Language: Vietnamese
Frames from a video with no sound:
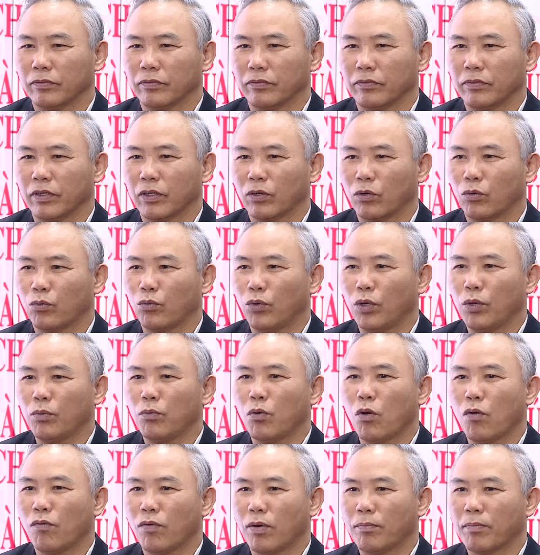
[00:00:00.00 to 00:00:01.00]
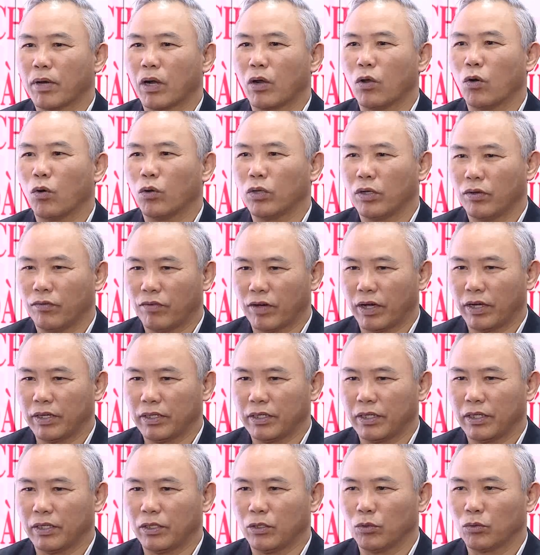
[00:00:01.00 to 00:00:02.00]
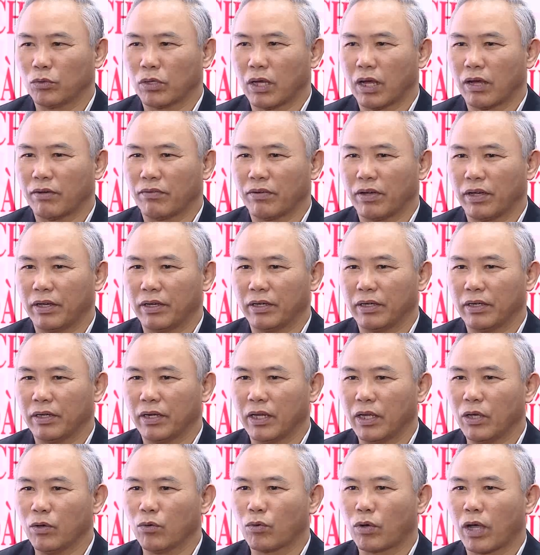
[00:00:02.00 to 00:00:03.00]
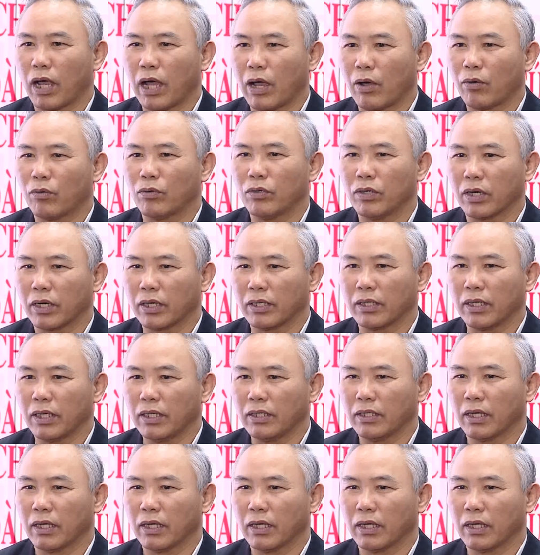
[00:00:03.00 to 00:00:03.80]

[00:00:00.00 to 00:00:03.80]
với cái quy mô và mật độ như vậy thì chúng ta phải nêu cao được cái tinh